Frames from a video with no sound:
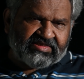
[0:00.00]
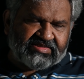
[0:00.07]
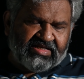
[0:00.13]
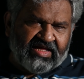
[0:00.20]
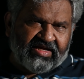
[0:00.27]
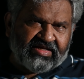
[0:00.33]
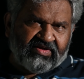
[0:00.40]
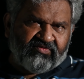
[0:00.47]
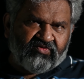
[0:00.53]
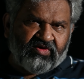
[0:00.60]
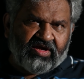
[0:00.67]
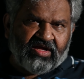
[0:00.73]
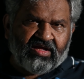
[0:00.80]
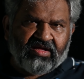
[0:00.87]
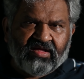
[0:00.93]
नस्ल आ गई वो
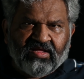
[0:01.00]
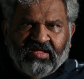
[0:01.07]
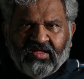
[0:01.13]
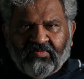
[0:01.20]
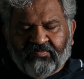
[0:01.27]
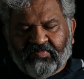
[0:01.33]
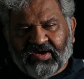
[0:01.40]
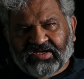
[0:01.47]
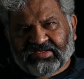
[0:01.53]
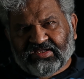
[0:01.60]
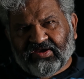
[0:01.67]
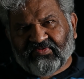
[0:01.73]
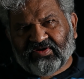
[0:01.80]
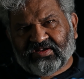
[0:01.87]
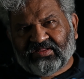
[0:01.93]
है
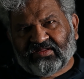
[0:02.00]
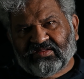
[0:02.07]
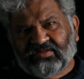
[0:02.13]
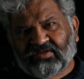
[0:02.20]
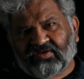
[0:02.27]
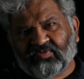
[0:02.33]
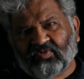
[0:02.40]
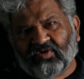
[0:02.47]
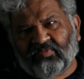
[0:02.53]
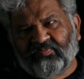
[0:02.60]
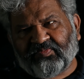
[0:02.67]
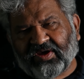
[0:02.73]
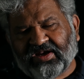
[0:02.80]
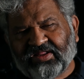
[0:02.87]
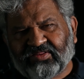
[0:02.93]
बाइकिया वाली कि वो
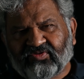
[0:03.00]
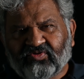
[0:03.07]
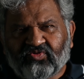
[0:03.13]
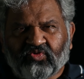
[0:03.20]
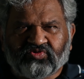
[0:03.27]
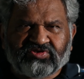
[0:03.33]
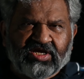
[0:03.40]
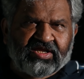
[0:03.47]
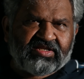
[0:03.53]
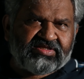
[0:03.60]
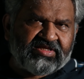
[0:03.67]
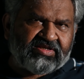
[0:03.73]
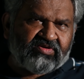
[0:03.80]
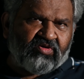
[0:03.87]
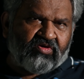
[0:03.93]
पहले तो दो चार ही
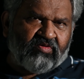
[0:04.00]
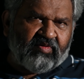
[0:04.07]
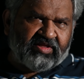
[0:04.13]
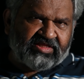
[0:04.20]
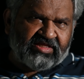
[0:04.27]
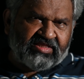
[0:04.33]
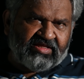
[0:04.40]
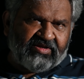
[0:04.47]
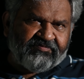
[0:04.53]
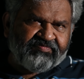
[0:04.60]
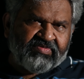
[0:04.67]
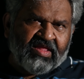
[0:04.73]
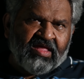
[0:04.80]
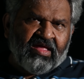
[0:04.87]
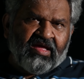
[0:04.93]
दिन को खुवाते थे
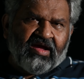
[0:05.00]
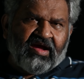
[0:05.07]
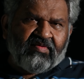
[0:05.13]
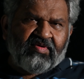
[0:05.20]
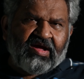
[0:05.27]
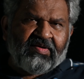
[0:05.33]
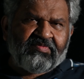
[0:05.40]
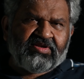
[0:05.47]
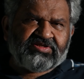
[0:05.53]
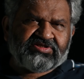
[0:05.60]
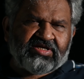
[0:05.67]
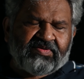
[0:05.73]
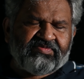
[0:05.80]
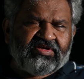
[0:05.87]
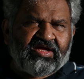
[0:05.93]
अब आपने
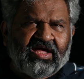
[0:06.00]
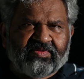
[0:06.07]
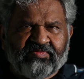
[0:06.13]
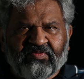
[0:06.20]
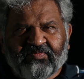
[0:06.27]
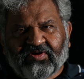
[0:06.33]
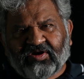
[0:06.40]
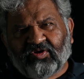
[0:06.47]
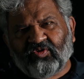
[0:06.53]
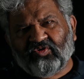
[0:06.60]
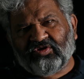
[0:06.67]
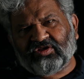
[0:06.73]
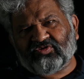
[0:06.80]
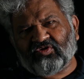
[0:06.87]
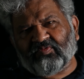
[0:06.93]
चाबी हाथ में पकड़ी
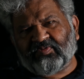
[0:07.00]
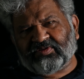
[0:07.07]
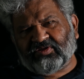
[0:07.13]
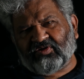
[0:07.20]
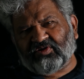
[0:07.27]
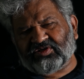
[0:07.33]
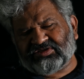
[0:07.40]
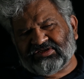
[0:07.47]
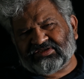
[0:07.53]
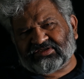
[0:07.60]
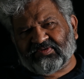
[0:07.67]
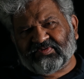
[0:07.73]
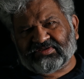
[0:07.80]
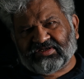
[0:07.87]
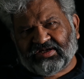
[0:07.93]
हुई है तो उन्हें पता होना चाहिए
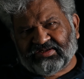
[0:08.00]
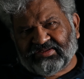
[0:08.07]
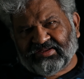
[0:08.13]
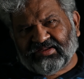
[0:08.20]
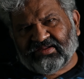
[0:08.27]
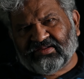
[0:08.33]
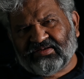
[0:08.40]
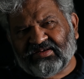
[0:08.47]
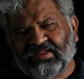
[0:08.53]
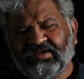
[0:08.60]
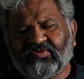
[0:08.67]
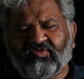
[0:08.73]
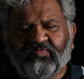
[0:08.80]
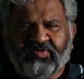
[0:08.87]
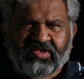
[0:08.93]
इसके पास गाड़ी है
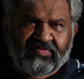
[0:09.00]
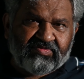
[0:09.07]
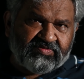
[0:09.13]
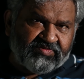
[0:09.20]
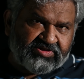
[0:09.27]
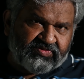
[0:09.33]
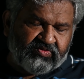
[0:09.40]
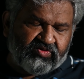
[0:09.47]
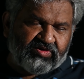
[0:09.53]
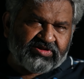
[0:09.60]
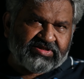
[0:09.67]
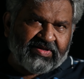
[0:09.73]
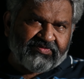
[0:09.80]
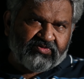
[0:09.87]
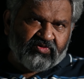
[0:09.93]
लेकिन वो फिर भी मजबूरन
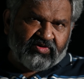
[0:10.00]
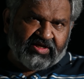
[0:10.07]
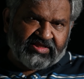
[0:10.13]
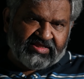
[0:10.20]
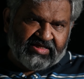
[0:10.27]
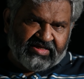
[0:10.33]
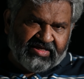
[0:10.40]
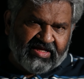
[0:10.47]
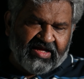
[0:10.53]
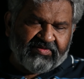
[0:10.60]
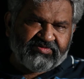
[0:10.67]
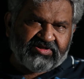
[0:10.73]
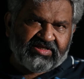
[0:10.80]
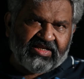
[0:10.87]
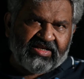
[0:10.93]
सबको कहते हैं कि
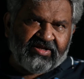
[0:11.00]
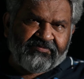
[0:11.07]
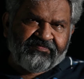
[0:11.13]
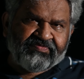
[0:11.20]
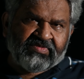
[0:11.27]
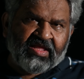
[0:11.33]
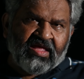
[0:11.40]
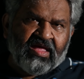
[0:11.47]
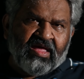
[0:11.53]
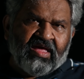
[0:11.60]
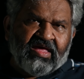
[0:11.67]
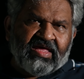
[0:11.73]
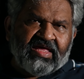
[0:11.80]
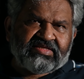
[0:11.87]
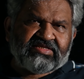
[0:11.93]
आप ये ले लें
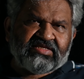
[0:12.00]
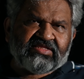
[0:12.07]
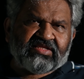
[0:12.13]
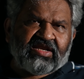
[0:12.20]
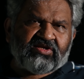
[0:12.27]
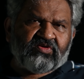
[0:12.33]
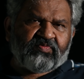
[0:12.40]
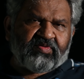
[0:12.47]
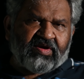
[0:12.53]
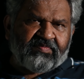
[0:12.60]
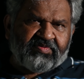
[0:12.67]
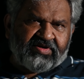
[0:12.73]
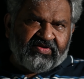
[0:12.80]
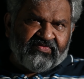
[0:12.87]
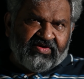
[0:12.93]
इसी तरह जो
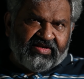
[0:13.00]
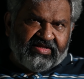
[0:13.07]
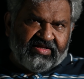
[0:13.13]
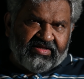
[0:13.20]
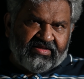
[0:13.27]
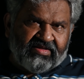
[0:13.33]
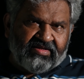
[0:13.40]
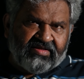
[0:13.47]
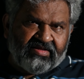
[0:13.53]
प्रॉपर्टी वाले हैं